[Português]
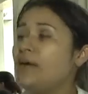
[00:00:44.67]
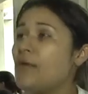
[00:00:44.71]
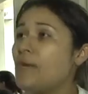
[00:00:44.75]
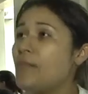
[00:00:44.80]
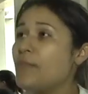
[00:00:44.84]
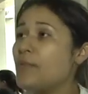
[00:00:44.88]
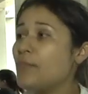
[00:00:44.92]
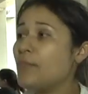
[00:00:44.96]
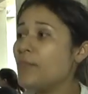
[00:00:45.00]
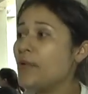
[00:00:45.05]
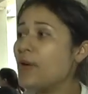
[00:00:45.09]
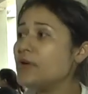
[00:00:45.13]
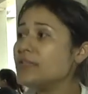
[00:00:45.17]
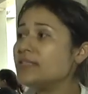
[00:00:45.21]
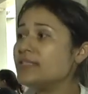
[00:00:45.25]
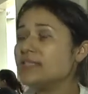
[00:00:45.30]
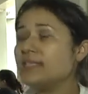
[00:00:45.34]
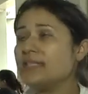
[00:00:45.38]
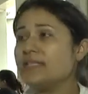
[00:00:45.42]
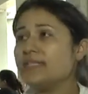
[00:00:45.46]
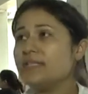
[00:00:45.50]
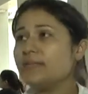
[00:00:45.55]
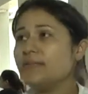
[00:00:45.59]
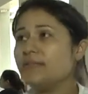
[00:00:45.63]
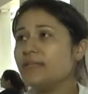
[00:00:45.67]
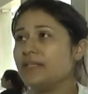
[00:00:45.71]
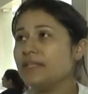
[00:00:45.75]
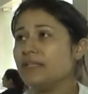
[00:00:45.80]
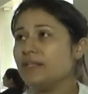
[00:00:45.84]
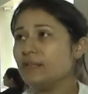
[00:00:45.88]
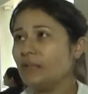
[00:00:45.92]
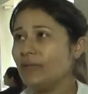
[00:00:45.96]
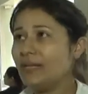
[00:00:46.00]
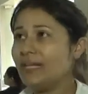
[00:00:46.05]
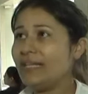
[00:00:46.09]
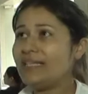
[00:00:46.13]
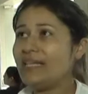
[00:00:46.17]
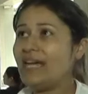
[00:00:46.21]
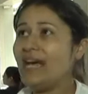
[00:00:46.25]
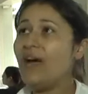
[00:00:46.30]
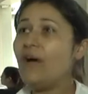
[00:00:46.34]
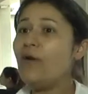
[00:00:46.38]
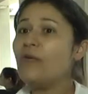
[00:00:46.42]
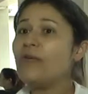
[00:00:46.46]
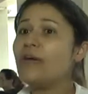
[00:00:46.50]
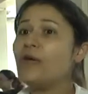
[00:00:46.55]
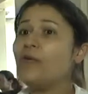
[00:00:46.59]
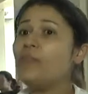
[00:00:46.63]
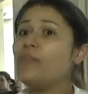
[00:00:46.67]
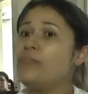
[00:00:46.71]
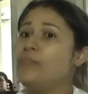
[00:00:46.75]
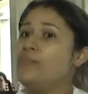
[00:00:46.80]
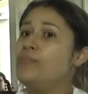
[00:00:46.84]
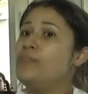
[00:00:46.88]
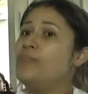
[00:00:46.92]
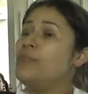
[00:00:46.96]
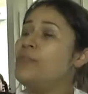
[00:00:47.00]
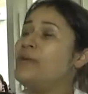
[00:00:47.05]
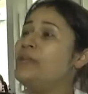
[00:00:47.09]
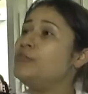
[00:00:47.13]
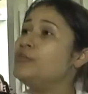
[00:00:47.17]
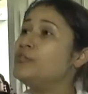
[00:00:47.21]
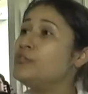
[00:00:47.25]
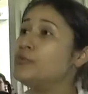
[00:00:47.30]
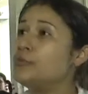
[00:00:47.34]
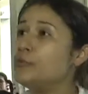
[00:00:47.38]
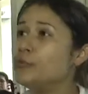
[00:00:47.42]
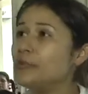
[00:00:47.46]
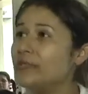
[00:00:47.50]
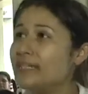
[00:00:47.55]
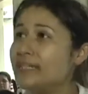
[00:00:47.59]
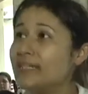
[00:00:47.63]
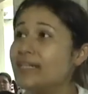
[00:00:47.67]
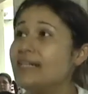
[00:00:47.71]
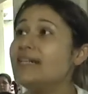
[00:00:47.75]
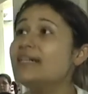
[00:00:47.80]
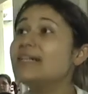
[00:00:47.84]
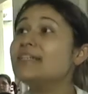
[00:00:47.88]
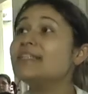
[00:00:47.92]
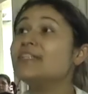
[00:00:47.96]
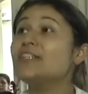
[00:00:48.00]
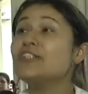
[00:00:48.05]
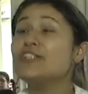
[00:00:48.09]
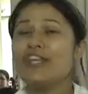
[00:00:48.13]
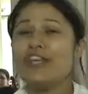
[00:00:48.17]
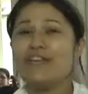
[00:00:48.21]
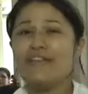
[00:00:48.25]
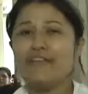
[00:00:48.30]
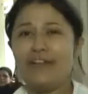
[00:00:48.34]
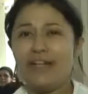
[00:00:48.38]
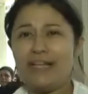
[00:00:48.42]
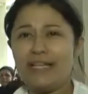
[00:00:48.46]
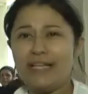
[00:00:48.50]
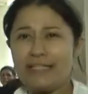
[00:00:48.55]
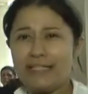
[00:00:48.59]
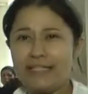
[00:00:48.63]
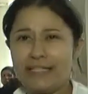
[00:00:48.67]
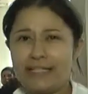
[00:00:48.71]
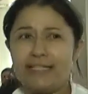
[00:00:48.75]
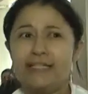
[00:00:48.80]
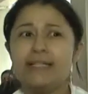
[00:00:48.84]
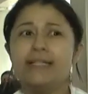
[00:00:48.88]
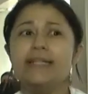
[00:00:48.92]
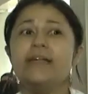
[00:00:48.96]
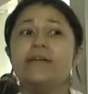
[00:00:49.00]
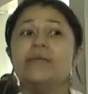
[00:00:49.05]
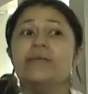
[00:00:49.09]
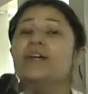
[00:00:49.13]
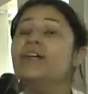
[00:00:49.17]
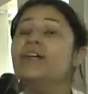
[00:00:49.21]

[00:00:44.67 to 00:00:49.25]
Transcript: Com a proposta da Semana do Natal, que é um, um momento de mudança, de reflexão,